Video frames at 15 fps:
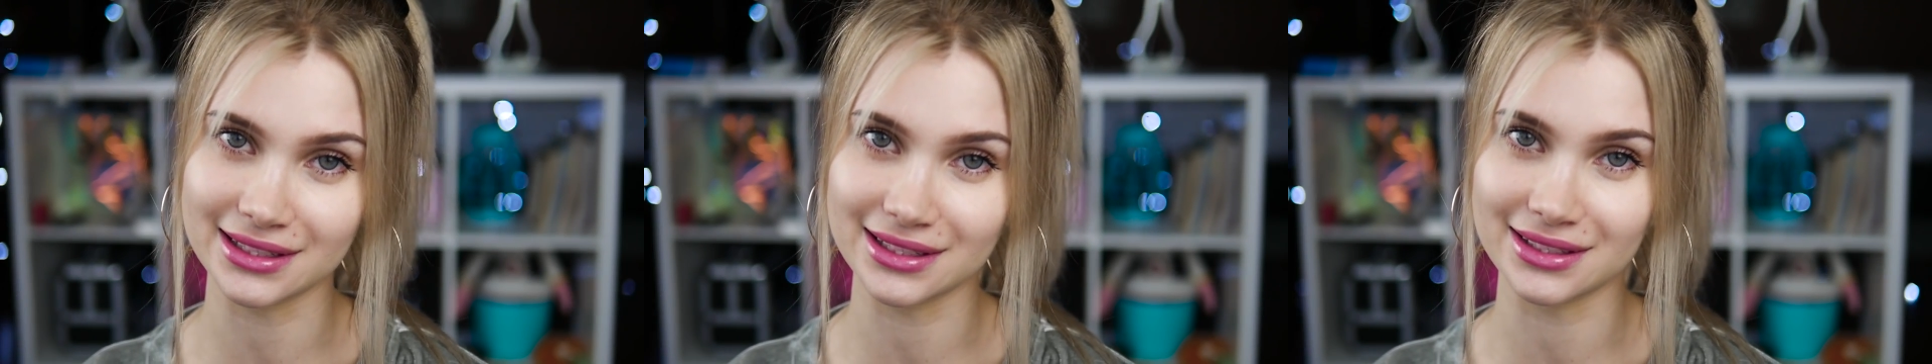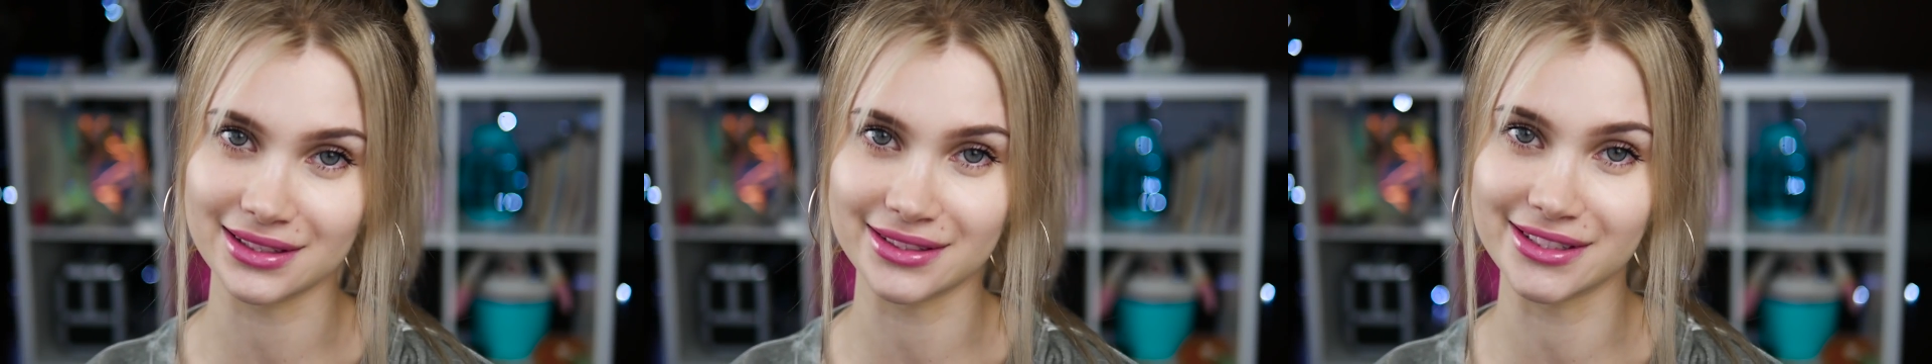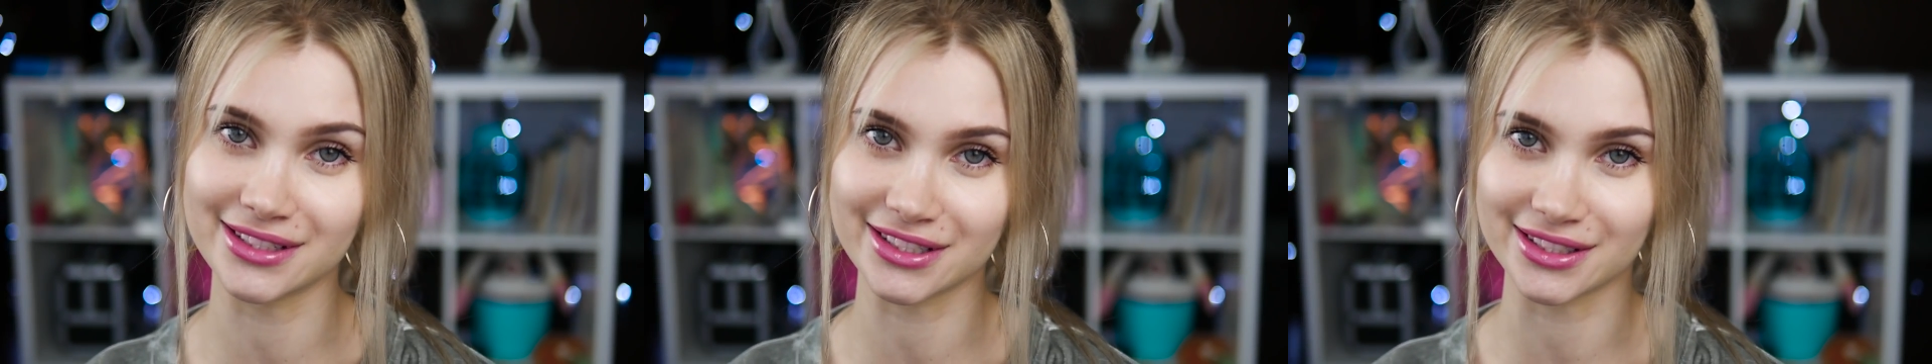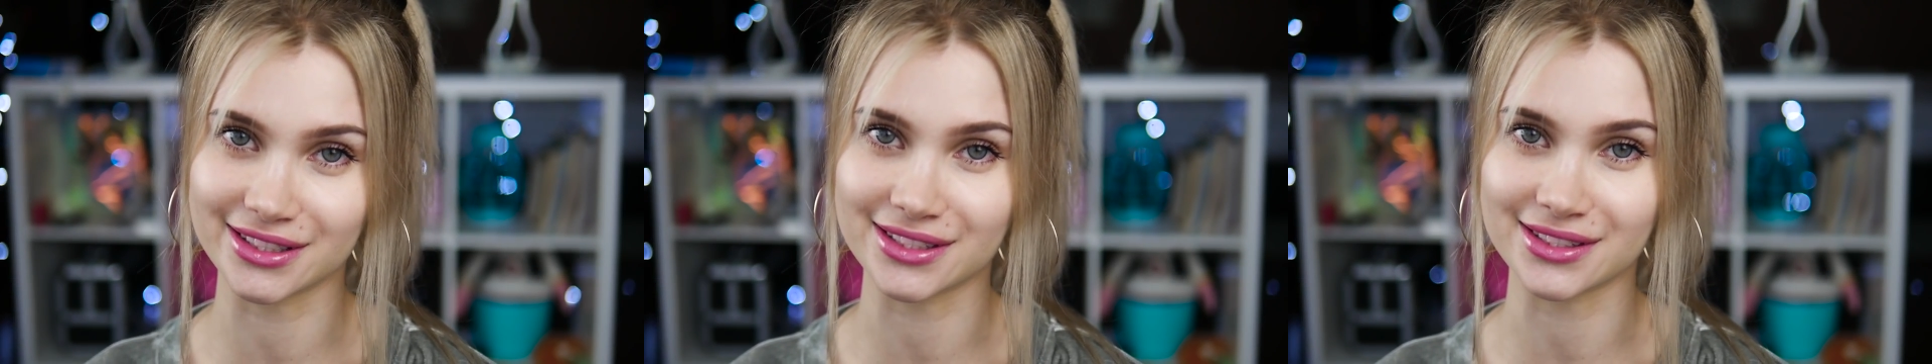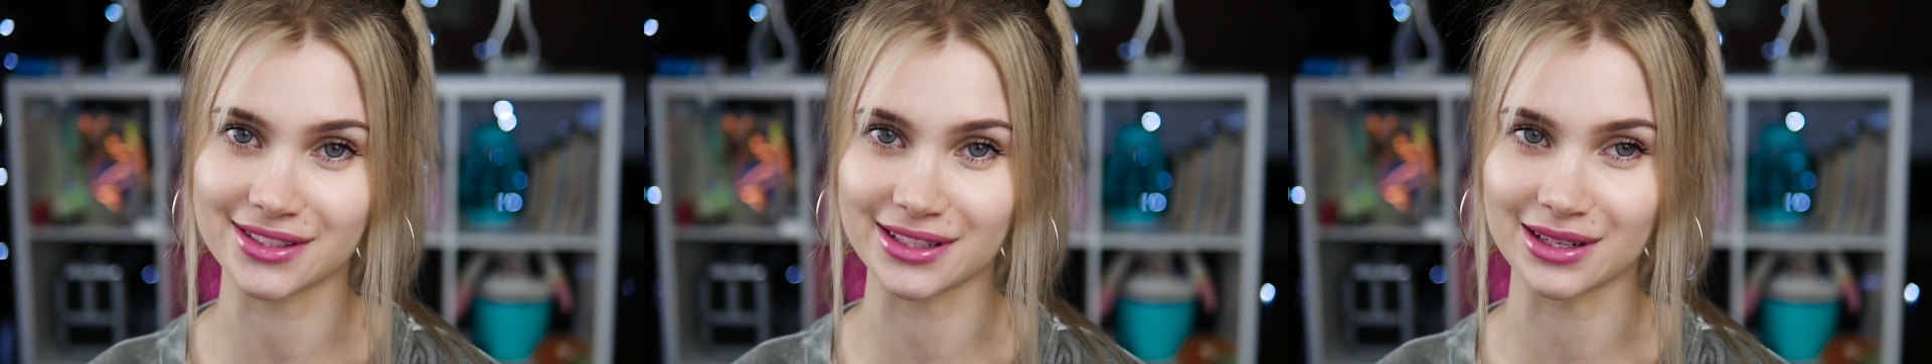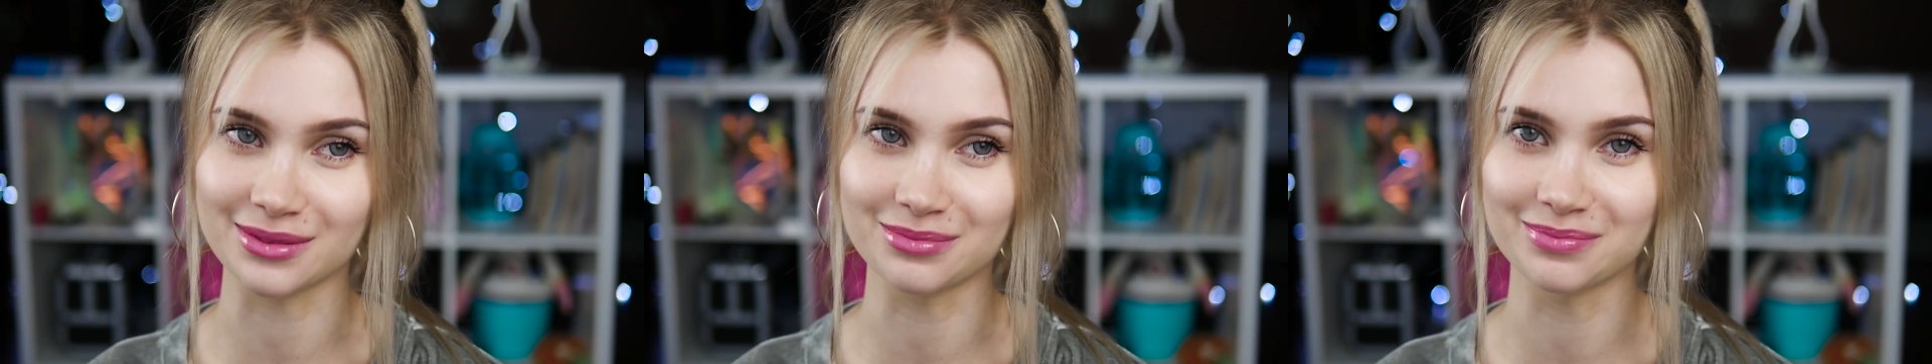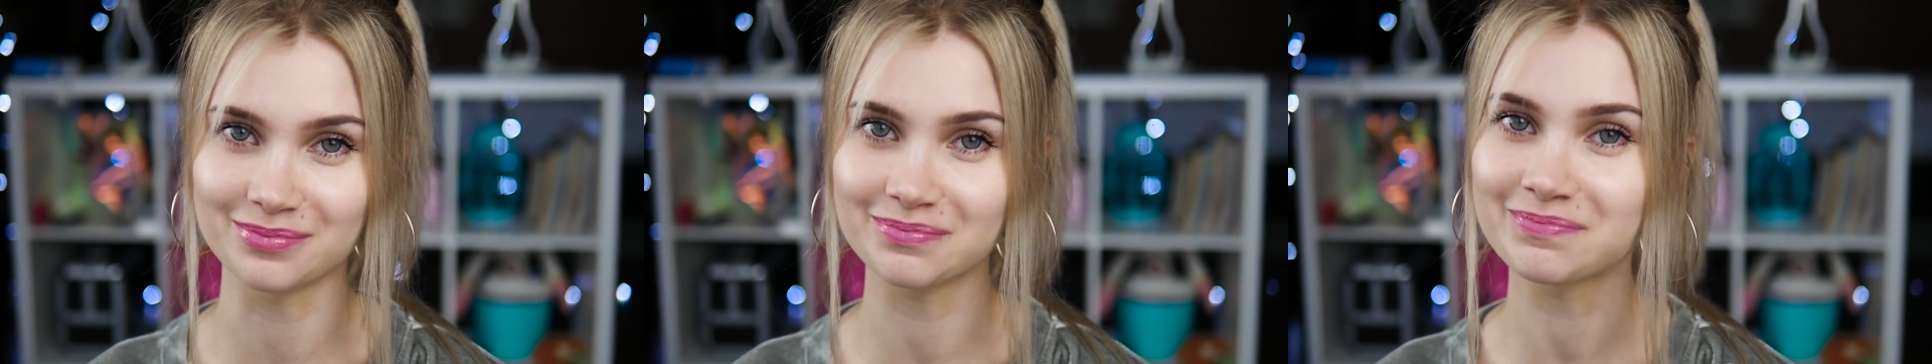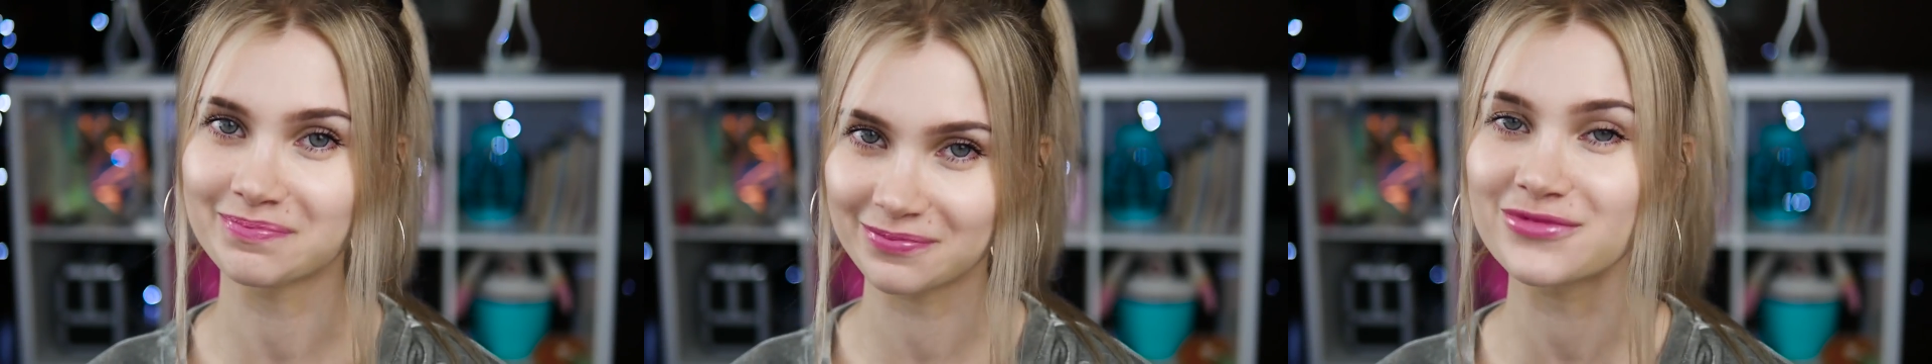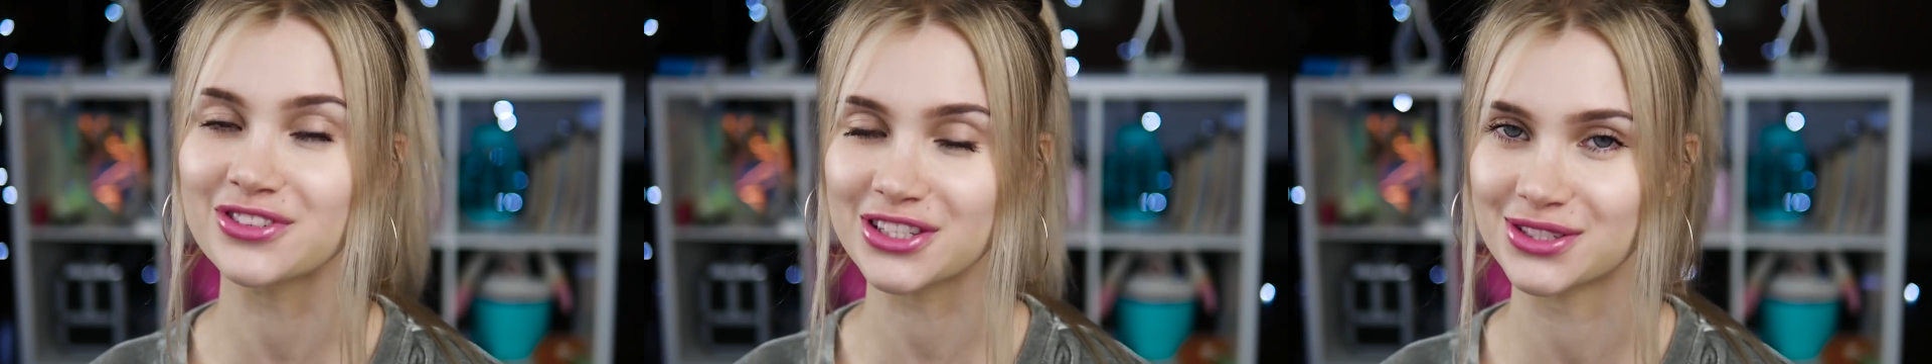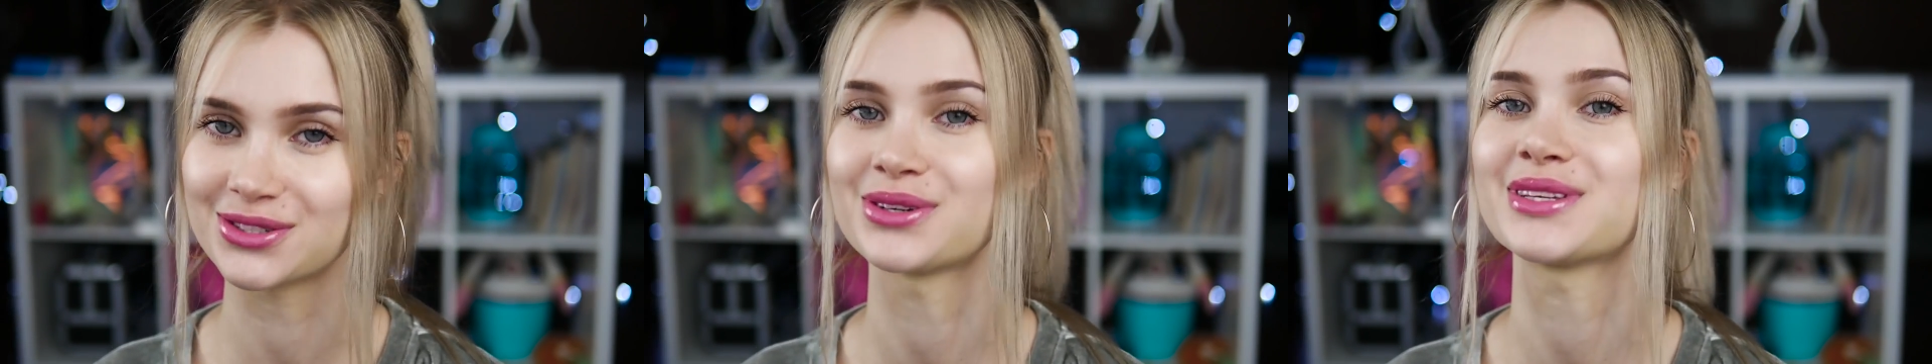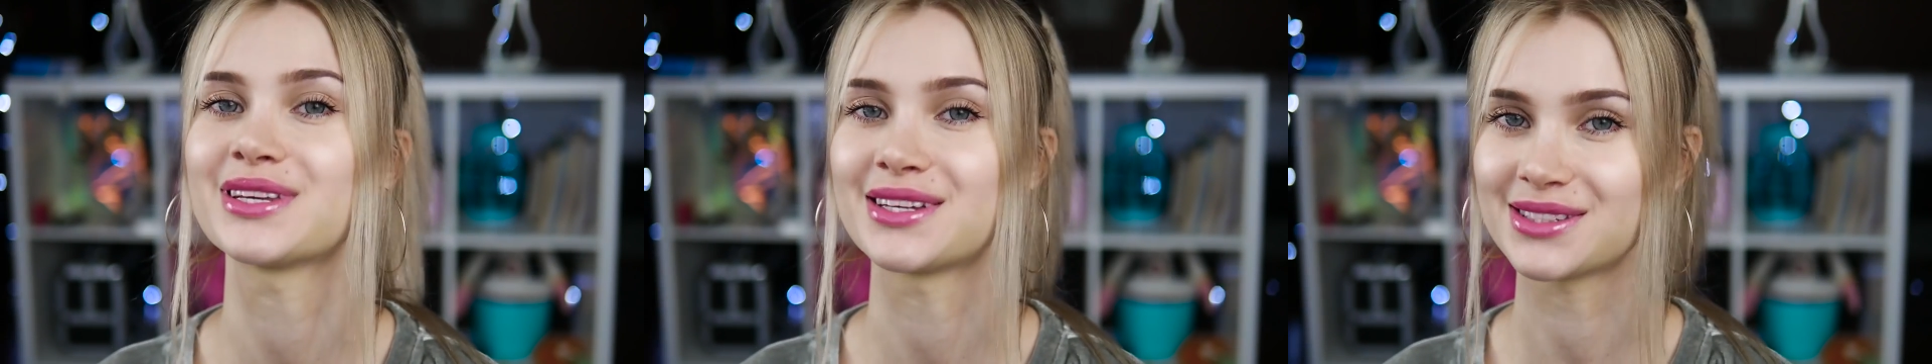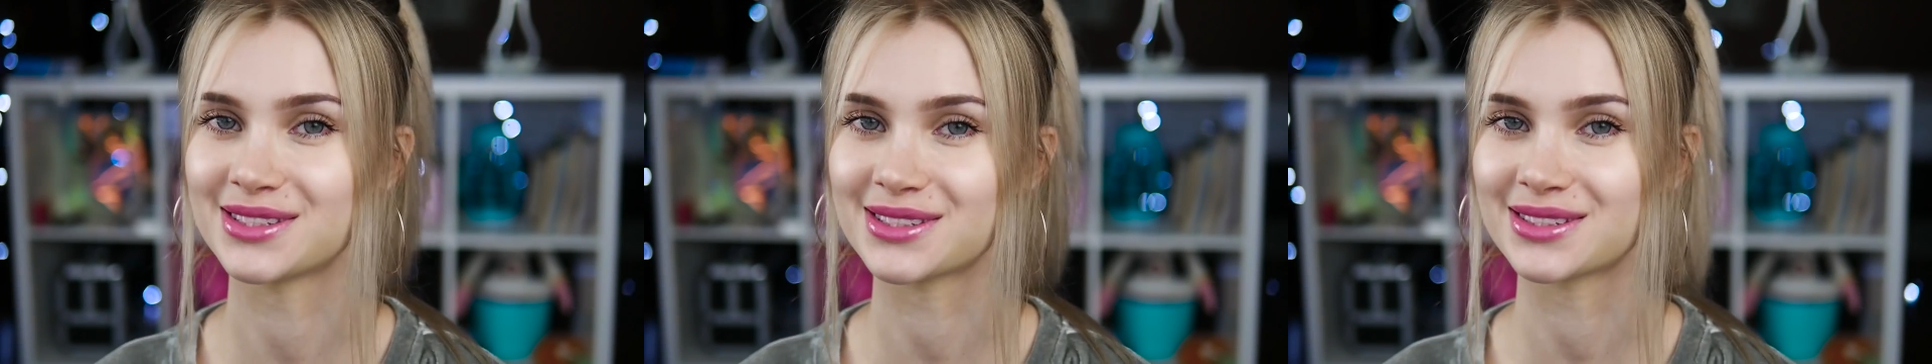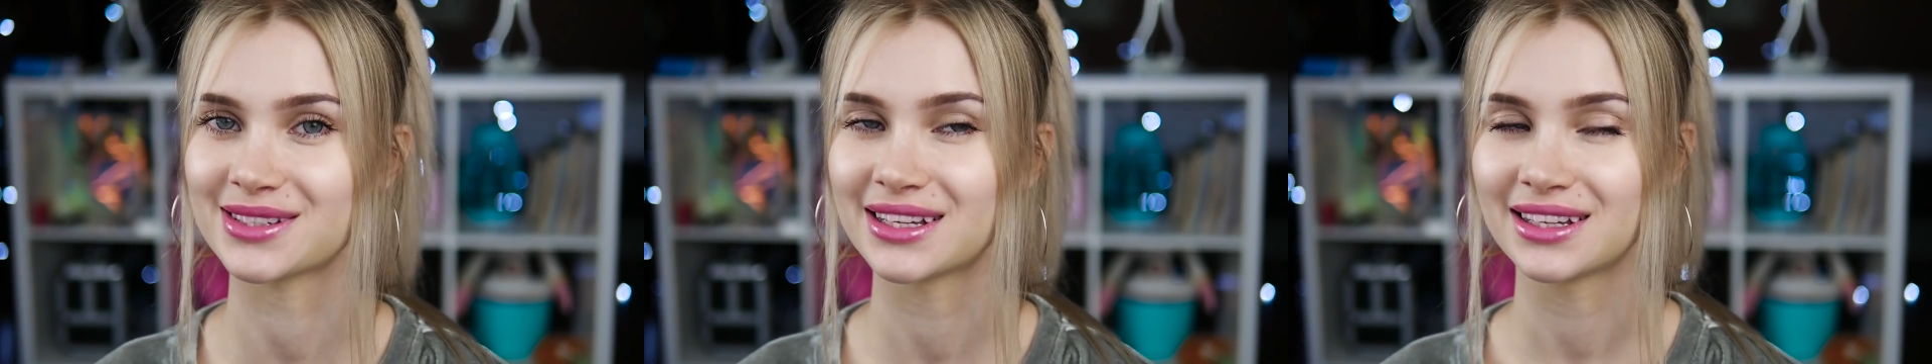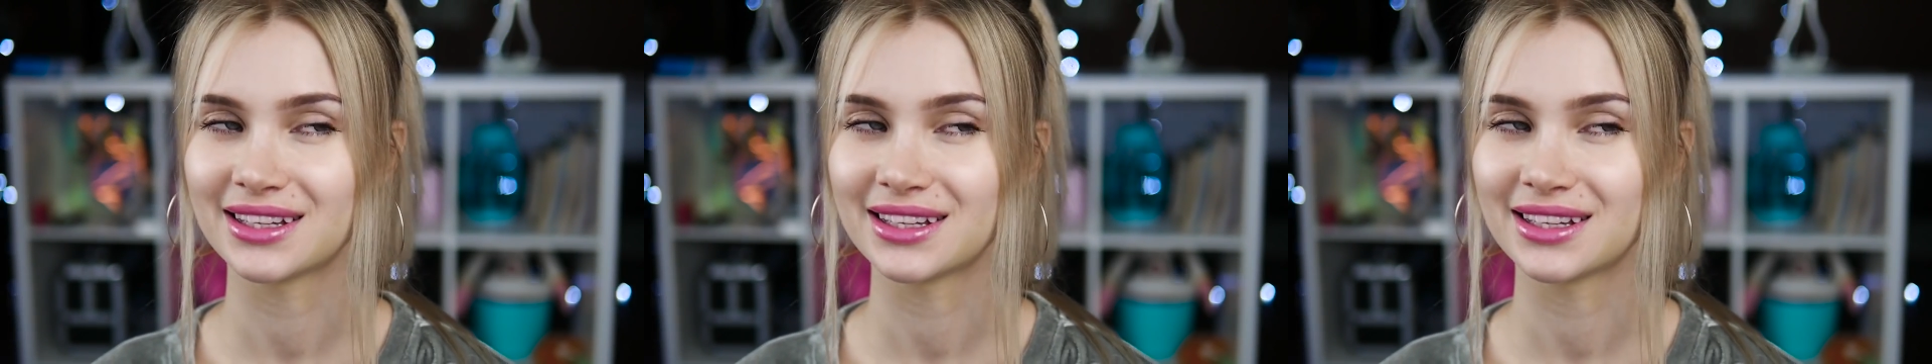и держитесь там. Видео есть.